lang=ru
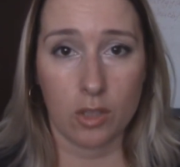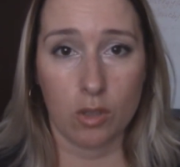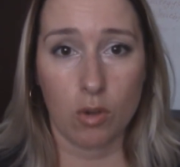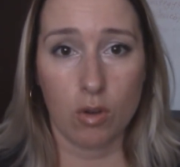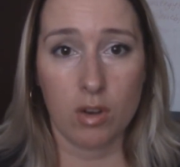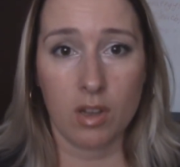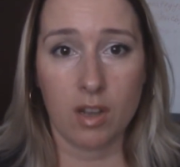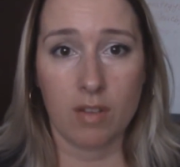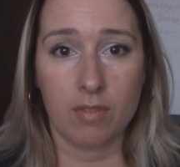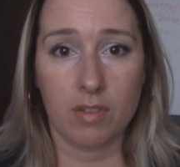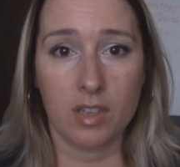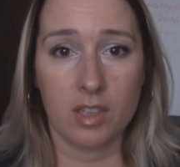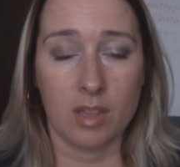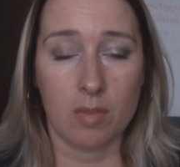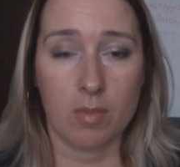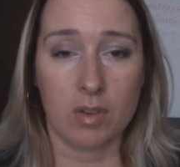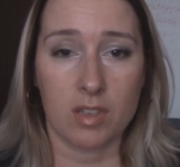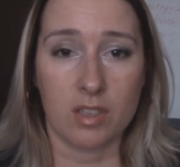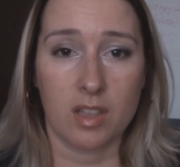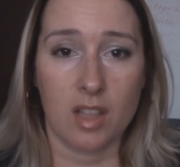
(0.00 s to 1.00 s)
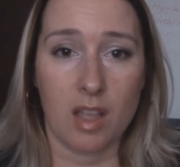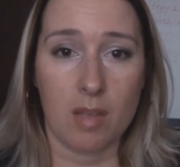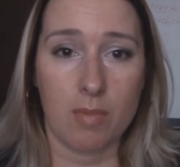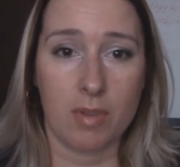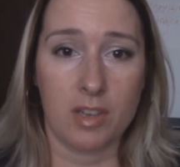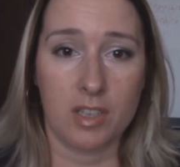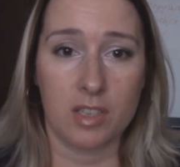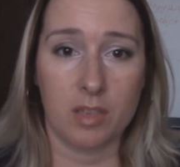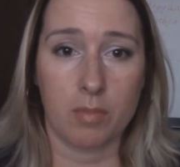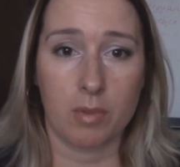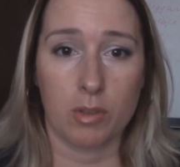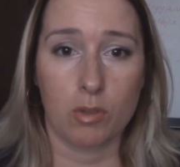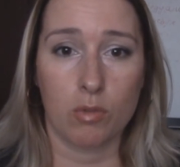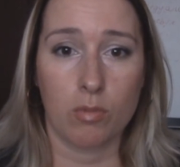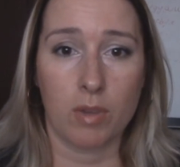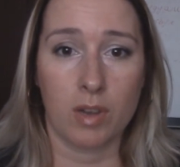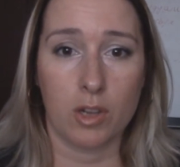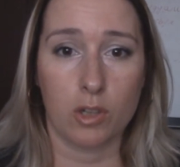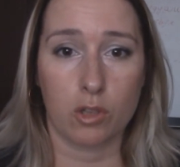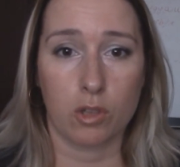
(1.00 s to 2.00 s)
только вы там расслабились и
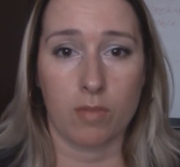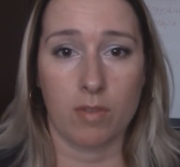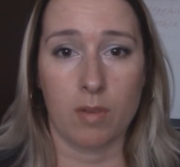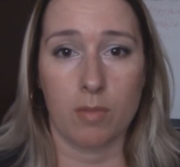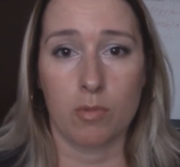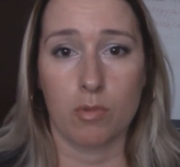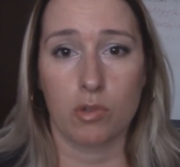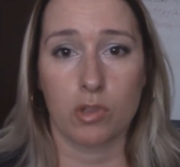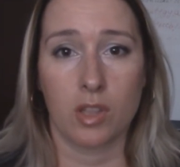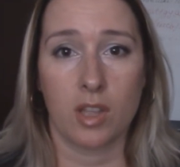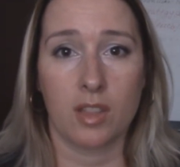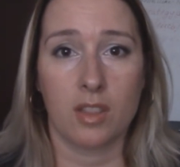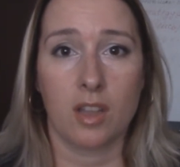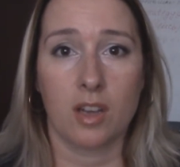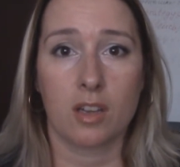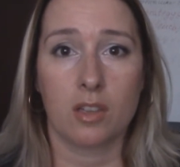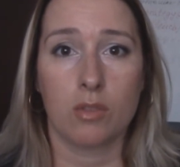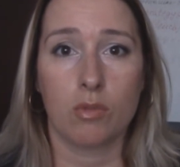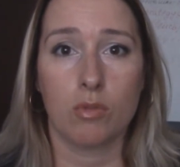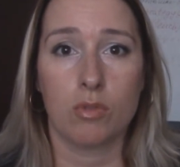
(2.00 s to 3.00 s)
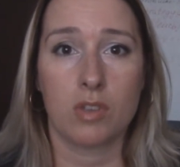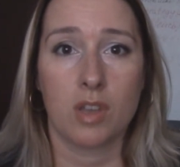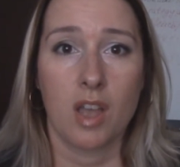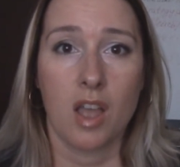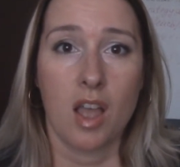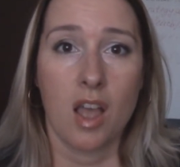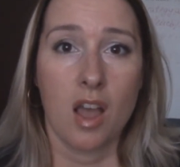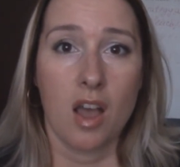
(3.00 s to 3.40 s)
подумали, что вам нужно отдохнуть,